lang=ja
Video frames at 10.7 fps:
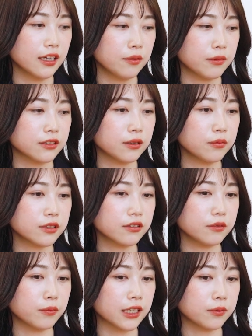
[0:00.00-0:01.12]
まあ、それもすごい
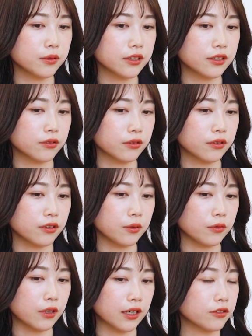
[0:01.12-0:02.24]
学ぶっていうところに
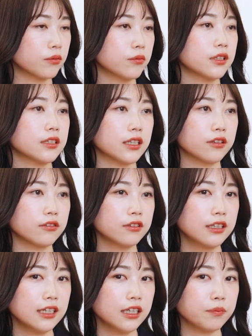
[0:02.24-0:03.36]
もあると思うんですけど
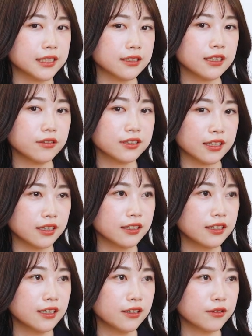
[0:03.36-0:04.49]
やっぱ素直さ
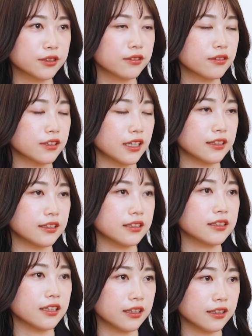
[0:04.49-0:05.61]
をすごく大事にし
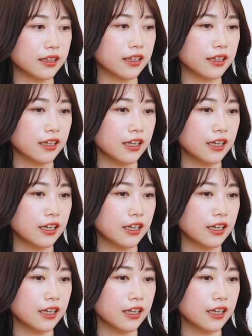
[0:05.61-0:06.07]
ていて、